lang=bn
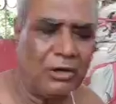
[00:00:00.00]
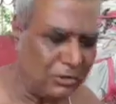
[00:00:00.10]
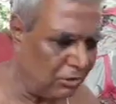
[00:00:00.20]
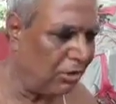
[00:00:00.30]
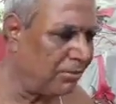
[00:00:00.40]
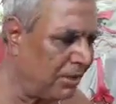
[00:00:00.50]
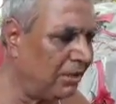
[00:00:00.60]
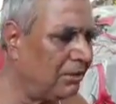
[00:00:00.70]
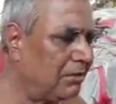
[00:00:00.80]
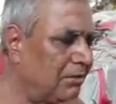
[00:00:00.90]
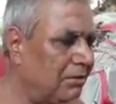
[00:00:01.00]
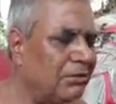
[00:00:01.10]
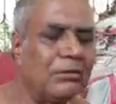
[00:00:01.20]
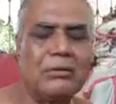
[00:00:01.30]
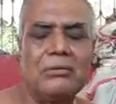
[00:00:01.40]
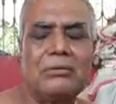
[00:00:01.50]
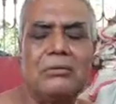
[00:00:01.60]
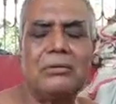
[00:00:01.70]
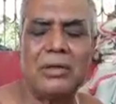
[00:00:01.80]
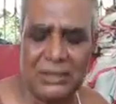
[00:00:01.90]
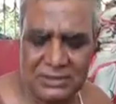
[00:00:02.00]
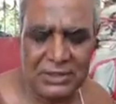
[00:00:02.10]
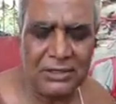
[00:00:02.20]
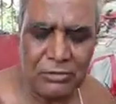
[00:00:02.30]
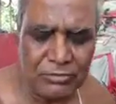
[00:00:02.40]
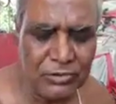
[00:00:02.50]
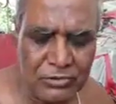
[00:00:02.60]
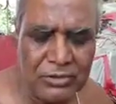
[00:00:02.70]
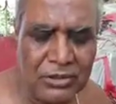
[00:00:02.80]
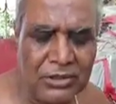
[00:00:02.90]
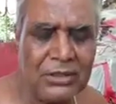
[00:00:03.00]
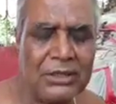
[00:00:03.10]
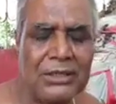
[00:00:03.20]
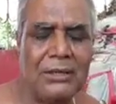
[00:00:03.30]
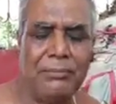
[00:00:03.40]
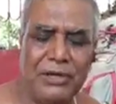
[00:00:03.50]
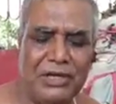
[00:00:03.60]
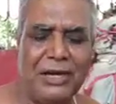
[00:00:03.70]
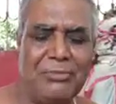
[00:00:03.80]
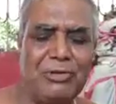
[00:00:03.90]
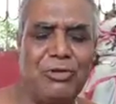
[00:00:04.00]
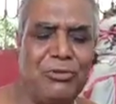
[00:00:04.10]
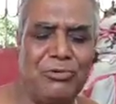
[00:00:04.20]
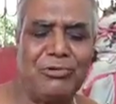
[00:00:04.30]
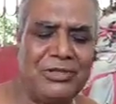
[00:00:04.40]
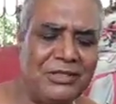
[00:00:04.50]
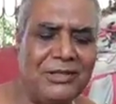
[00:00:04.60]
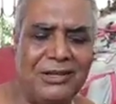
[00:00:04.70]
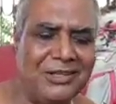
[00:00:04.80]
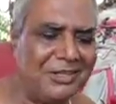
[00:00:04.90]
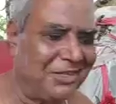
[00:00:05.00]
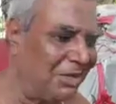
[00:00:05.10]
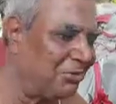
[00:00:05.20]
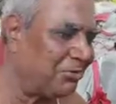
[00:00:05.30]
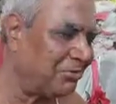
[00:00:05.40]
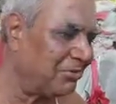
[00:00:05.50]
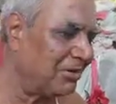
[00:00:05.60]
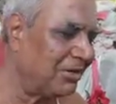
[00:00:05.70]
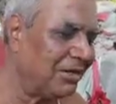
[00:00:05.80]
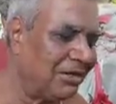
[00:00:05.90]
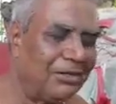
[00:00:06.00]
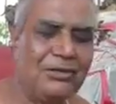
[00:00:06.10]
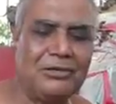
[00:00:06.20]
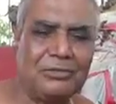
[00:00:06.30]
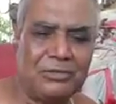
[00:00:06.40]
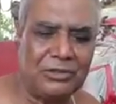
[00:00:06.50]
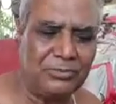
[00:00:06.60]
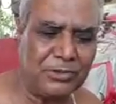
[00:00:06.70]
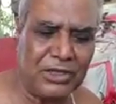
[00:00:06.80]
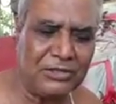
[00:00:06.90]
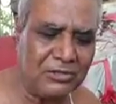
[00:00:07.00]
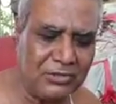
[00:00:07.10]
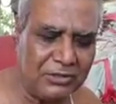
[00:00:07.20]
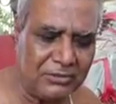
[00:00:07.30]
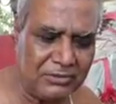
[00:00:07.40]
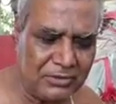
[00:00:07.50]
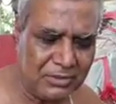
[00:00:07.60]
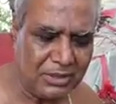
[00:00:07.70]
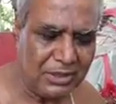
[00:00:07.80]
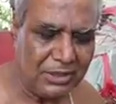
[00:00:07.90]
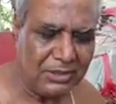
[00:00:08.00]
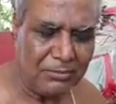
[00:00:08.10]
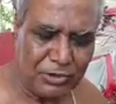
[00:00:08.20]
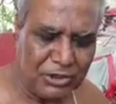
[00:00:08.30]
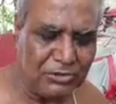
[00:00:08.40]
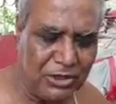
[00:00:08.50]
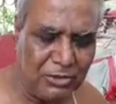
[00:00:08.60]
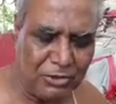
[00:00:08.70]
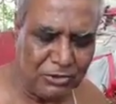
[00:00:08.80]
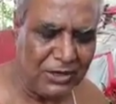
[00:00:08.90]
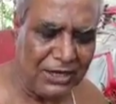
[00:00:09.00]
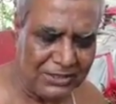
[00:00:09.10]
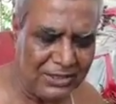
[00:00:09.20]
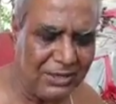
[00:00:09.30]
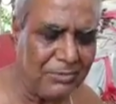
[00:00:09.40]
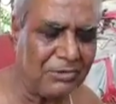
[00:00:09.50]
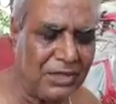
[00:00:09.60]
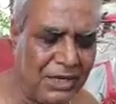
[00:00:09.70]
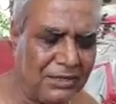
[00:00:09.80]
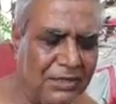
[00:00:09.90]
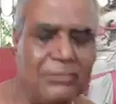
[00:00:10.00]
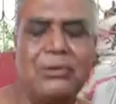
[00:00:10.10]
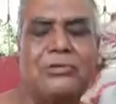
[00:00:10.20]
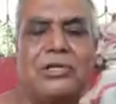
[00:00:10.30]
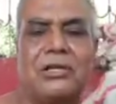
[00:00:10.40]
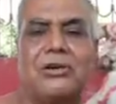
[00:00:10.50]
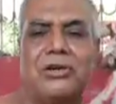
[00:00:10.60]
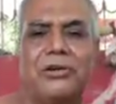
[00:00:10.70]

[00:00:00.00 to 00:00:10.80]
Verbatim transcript: হয়তো হবে রাস্তাটা খুব জরুরি মিডিয়ার মাধ্যমে বলছি তাতে যেন প্রশাসন প্রশাসনের নজরে আসে এবং তাড়াতাড়ি ব্যবস্থা